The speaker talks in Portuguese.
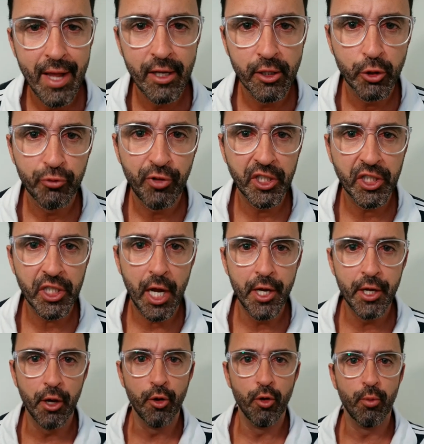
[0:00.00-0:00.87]
isso,
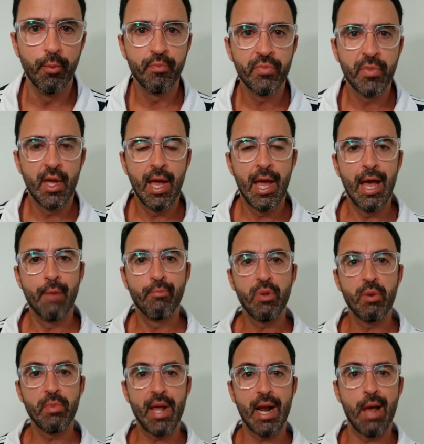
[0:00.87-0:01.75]
Vascaíno. É,
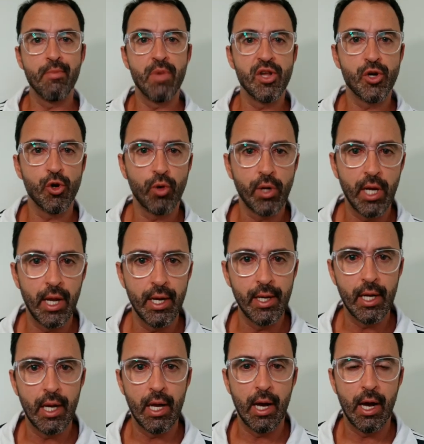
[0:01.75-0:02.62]
primeiramente eu
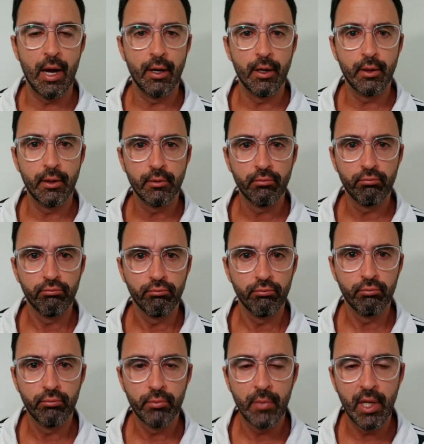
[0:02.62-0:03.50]
queria
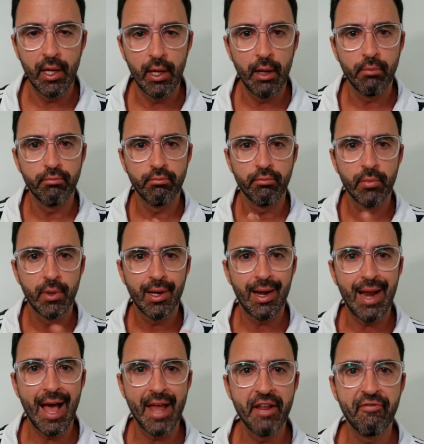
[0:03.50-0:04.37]
hum, é,
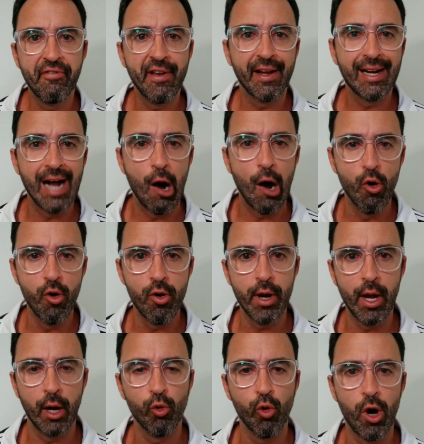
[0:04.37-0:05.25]
clarificar
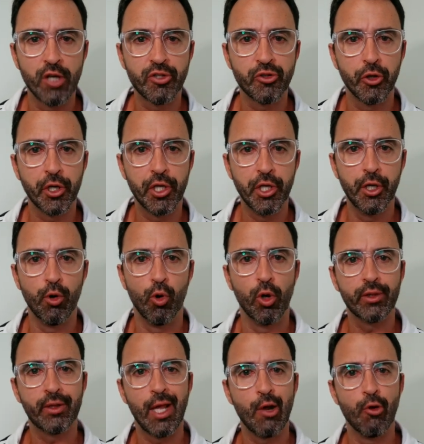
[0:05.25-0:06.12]
um negócio aqui.
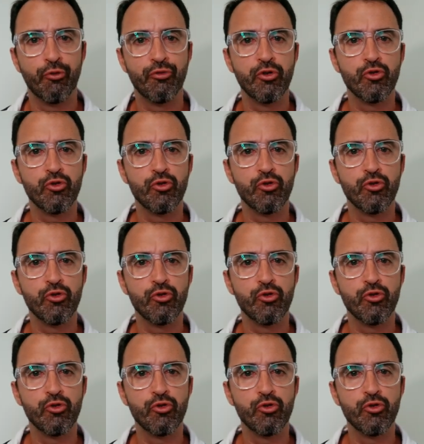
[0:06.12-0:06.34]
Ontem eu